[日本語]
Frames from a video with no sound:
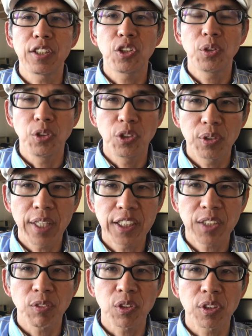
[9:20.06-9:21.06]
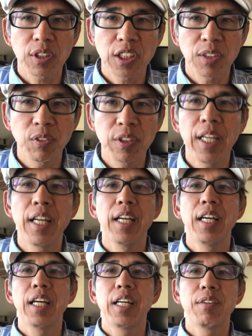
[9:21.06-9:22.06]
従来シムの SIM で
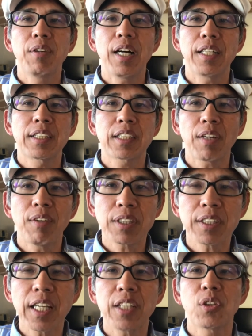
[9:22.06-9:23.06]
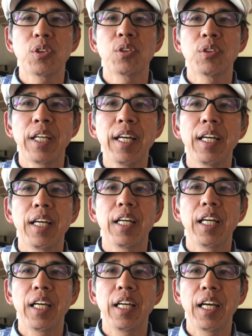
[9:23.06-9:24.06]
は使わせないというね、
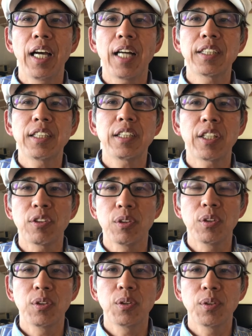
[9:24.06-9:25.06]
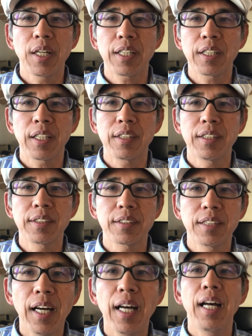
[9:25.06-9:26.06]
えー、弾いてるわけなんで
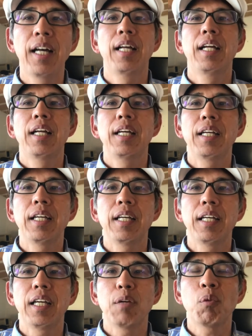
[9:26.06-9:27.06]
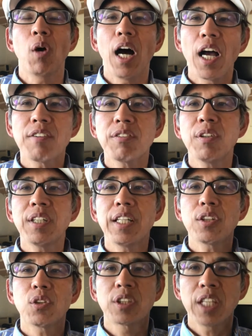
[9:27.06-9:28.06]
すが、えー、もう
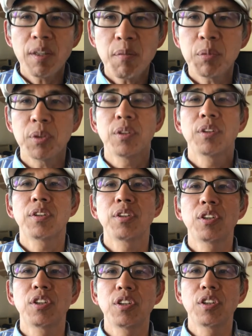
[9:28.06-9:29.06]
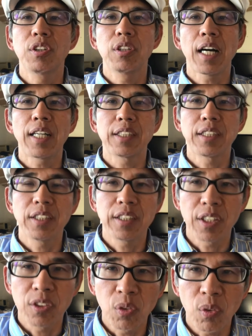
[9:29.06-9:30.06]
iPhone8 全部弾い
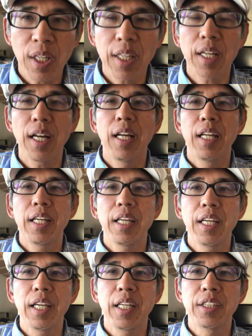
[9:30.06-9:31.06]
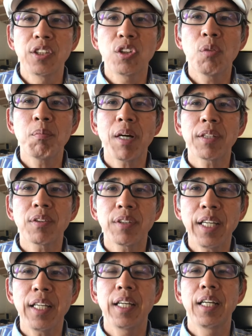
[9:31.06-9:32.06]
てるのか、えー、日本版の
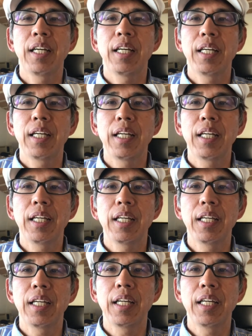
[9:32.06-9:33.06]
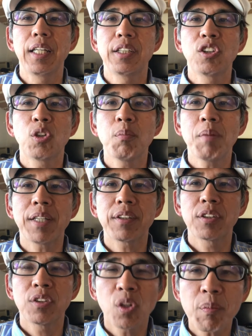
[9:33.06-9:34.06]
ね、えー、日本
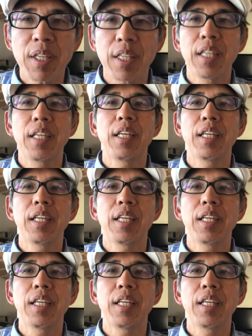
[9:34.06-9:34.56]
版のみ